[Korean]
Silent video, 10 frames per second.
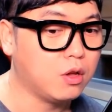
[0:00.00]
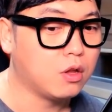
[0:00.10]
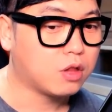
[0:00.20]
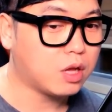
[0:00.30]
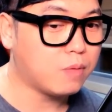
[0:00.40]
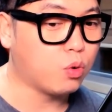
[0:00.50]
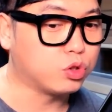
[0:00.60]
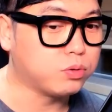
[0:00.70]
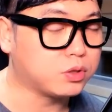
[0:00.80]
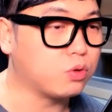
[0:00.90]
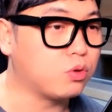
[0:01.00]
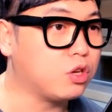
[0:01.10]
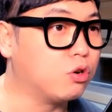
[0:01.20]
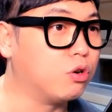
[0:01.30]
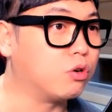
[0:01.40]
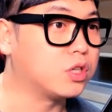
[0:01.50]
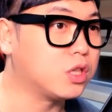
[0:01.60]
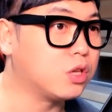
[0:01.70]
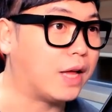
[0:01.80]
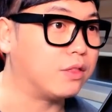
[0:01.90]
350억 대도 이거
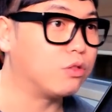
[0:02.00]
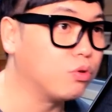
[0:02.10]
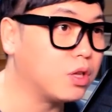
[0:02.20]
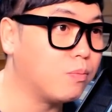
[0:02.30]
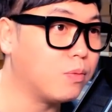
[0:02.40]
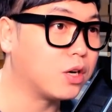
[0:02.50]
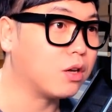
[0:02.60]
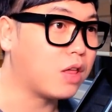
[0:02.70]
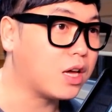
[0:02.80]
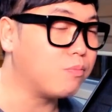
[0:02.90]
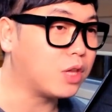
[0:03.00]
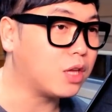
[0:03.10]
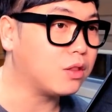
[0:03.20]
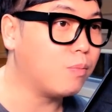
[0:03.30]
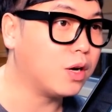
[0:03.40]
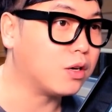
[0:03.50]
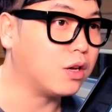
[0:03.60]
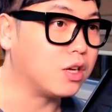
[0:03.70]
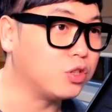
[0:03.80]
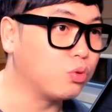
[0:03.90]
그대로 안 들어온단 말이야. 세금 뗀단
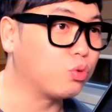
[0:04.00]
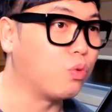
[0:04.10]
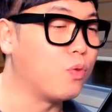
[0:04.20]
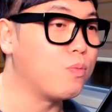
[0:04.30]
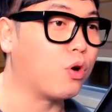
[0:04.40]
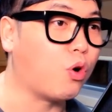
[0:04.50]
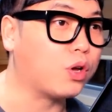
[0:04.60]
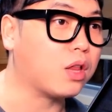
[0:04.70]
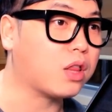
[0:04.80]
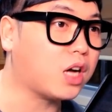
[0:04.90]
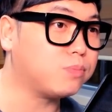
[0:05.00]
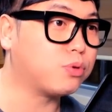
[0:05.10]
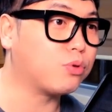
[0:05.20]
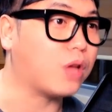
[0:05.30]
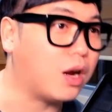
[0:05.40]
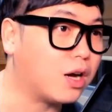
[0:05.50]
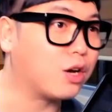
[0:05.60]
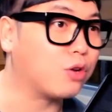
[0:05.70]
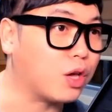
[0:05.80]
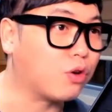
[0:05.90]
말이야. 이 정도 돈 벌면 거의 한 40%는
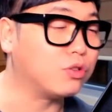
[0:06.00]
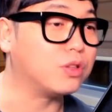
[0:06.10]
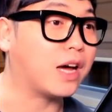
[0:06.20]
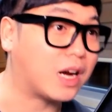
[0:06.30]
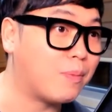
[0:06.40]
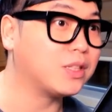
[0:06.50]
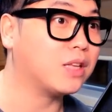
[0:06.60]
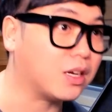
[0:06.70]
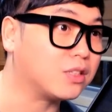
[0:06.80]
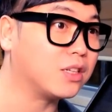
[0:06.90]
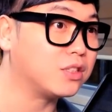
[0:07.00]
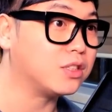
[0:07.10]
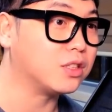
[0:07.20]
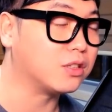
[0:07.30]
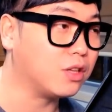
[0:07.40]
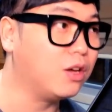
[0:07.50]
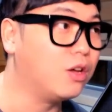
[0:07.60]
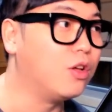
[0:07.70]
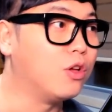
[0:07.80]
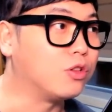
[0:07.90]
날라가게 돼 있거든. 나라마다는 다르겠지. 근데
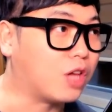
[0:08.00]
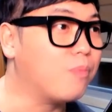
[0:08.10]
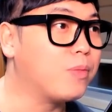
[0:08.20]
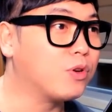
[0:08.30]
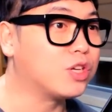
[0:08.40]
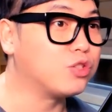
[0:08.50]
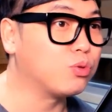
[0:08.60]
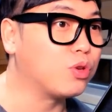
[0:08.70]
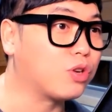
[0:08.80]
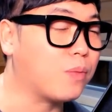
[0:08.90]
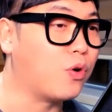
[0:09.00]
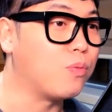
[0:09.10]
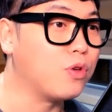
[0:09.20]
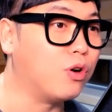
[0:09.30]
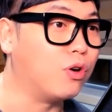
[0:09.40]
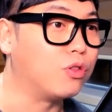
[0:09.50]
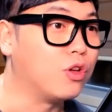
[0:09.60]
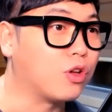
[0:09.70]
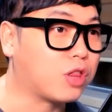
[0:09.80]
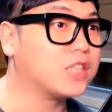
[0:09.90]
대한민국 기준도 이렇게 벌면
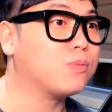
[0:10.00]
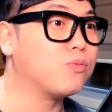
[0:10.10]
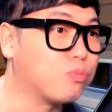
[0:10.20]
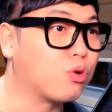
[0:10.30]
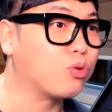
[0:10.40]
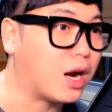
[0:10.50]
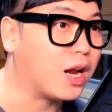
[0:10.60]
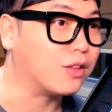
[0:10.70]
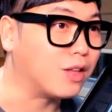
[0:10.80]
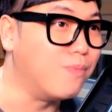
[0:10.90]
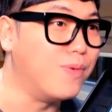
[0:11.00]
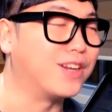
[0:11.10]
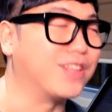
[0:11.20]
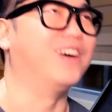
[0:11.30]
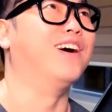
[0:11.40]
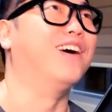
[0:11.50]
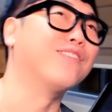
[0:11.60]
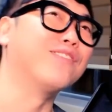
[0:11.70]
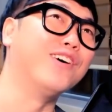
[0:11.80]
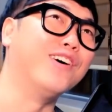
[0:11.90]
46% 날라간단 말이야.
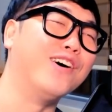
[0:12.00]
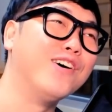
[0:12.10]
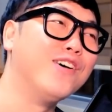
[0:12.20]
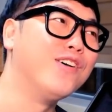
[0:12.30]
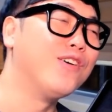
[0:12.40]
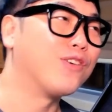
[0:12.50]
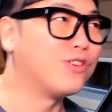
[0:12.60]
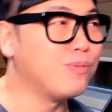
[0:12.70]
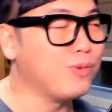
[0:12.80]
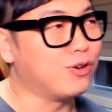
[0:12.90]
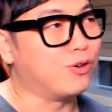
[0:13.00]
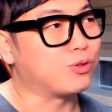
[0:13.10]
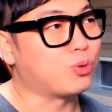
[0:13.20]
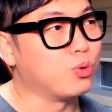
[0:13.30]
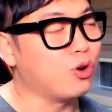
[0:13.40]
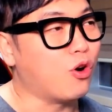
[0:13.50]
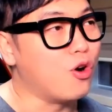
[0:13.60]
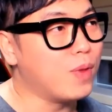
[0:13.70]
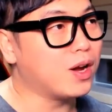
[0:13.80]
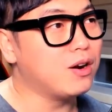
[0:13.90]
근데 그러면 돈을
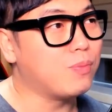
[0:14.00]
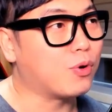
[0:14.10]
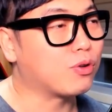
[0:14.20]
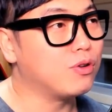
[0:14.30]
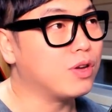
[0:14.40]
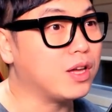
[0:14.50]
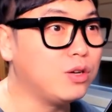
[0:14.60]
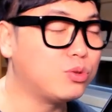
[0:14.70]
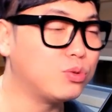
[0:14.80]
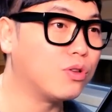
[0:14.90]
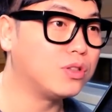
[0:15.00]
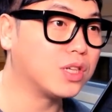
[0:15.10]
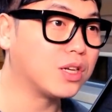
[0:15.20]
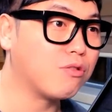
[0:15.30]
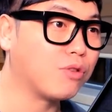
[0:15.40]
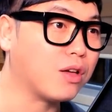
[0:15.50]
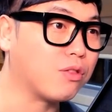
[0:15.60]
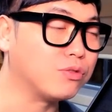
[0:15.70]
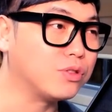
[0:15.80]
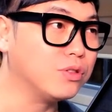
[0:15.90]
얼마를 벌었길래 1조 원을 챙길 수가
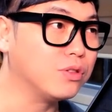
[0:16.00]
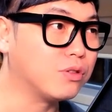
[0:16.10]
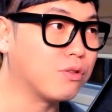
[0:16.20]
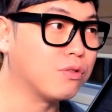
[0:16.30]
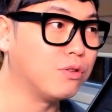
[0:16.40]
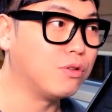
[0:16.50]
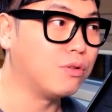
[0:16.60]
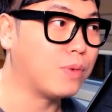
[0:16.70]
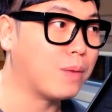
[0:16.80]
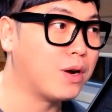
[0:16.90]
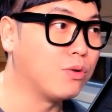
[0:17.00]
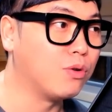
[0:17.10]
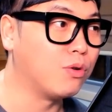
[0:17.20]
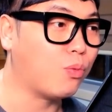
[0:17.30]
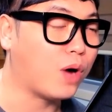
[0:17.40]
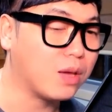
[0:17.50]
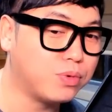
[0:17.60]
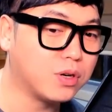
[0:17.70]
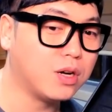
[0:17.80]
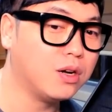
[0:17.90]
있었지? 그래서 막말로
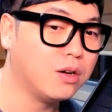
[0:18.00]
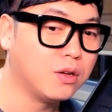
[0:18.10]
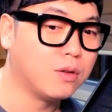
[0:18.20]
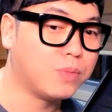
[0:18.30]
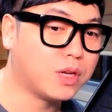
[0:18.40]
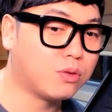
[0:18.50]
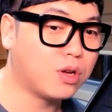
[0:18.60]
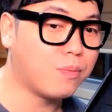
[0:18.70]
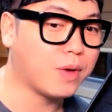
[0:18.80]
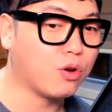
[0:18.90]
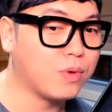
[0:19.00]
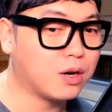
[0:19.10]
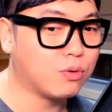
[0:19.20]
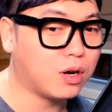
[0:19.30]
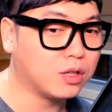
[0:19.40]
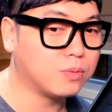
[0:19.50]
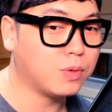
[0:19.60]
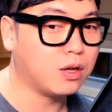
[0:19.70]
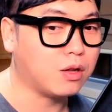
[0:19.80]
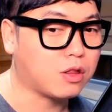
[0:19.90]
와이프가 빅토리아 베컴이라고
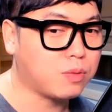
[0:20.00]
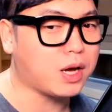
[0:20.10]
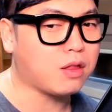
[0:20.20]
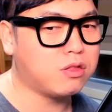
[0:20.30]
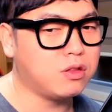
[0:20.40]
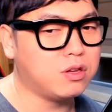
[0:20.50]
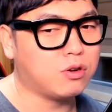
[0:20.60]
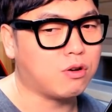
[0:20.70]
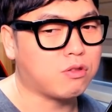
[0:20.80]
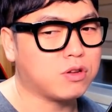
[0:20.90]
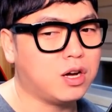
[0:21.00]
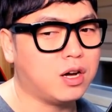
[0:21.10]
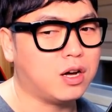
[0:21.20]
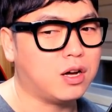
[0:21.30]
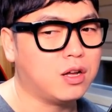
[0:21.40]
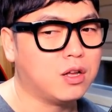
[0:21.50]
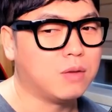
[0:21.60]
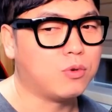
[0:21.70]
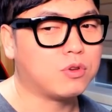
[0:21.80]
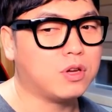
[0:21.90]
하지만 스파이스 걸스가
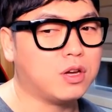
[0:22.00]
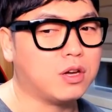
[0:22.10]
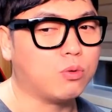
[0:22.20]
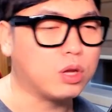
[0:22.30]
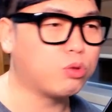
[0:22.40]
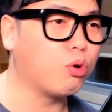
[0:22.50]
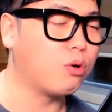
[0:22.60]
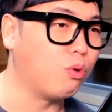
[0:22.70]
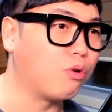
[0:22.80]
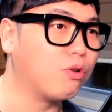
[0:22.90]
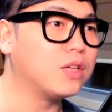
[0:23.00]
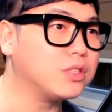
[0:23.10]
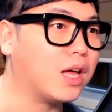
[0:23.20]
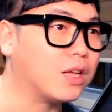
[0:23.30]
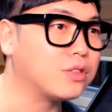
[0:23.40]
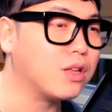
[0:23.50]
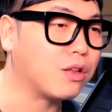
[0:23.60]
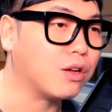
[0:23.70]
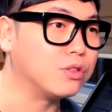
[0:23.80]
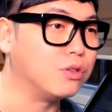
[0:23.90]
뭐 이게 오랫동안 롱런 하진 않았잖아
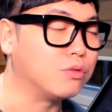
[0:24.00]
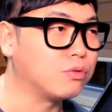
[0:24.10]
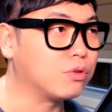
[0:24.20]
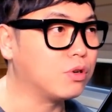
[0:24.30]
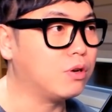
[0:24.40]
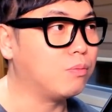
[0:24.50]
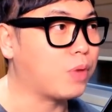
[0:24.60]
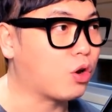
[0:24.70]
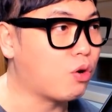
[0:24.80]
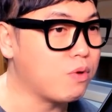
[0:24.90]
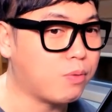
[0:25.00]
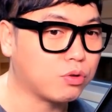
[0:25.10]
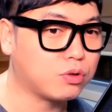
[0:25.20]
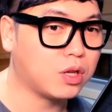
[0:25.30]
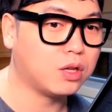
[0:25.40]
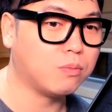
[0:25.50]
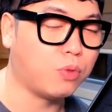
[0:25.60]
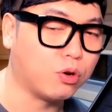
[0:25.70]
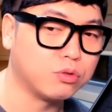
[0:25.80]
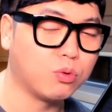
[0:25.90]
사실 그러니까 베컴이 벌었던
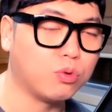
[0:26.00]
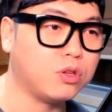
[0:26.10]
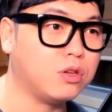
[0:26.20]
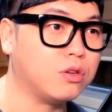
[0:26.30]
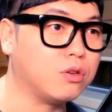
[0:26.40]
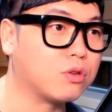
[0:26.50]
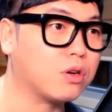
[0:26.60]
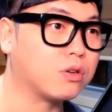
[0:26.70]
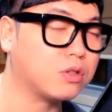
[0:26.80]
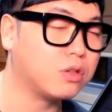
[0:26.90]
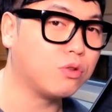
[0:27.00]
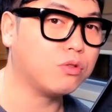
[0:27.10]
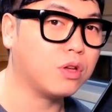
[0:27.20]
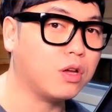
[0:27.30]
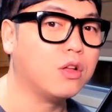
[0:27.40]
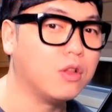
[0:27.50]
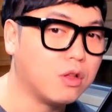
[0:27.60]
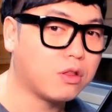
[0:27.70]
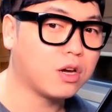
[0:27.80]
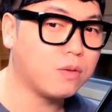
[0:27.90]
버는 돈이 이게 클 건데
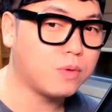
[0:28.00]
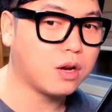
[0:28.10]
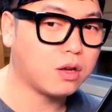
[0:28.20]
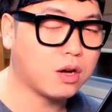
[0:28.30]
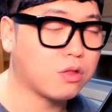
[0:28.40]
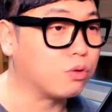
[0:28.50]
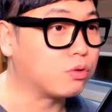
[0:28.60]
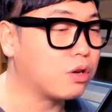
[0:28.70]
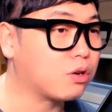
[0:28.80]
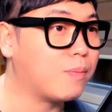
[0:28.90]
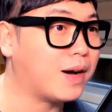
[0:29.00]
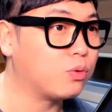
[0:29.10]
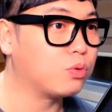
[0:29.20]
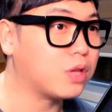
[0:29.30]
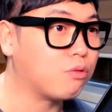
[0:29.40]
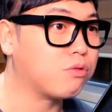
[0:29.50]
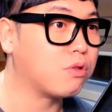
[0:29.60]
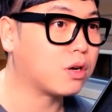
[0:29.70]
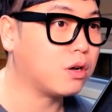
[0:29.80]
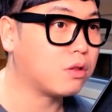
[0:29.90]
세금이랑 생각해서 어떻게 이렇게 많은 돈이 나올 수
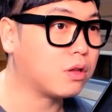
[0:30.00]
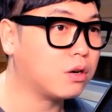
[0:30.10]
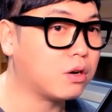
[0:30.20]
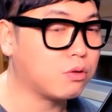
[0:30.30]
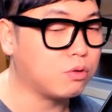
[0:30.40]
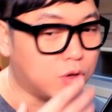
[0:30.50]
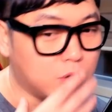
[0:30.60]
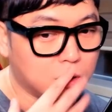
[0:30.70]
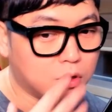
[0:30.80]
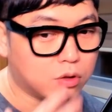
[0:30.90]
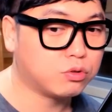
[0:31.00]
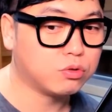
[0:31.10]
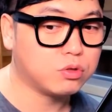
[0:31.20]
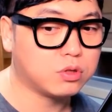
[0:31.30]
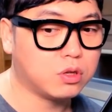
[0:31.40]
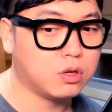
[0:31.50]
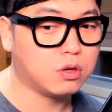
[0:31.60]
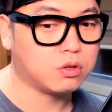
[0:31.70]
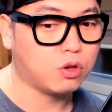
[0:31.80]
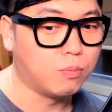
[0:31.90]
있을까 생각을 해서 대충
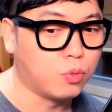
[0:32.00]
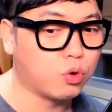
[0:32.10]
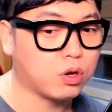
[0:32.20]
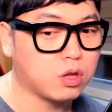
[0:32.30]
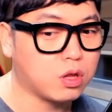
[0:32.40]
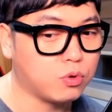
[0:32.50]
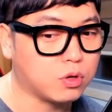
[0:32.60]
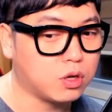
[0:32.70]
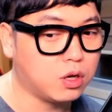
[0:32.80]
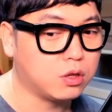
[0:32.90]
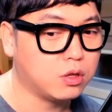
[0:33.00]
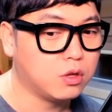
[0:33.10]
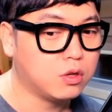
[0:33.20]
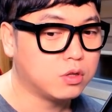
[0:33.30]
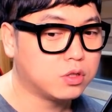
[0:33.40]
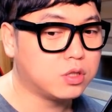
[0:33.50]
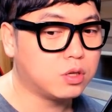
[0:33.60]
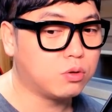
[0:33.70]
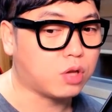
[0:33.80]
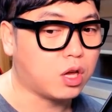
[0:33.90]
이제 연봉을 계산해 보니까
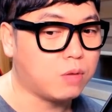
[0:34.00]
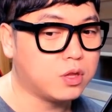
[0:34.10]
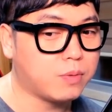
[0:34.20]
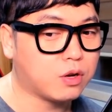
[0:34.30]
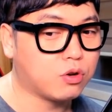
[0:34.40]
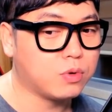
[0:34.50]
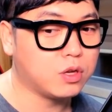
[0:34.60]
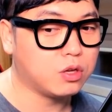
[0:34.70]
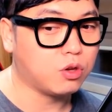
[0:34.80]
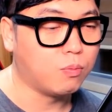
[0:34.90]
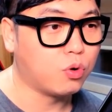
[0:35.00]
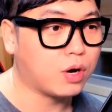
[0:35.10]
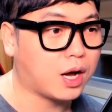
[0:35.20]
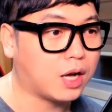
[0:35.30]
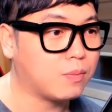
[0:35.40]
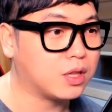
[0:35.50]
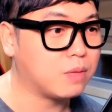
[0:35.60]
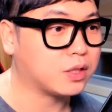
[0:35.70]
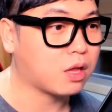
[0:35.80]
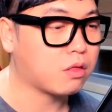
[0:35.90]
실제로 데이비드 베컴이 연봉을 가장 많이
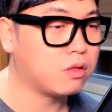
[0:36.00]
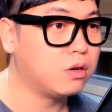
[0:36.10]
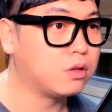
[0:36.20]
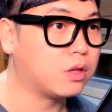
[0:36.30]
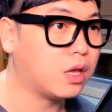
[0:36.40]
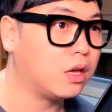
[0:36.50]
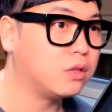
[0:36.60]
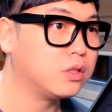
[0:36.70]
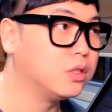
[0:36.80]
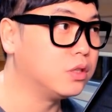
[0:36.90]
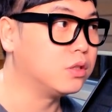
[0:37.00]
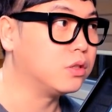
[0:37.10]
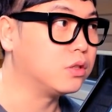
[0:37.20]
받았을 때는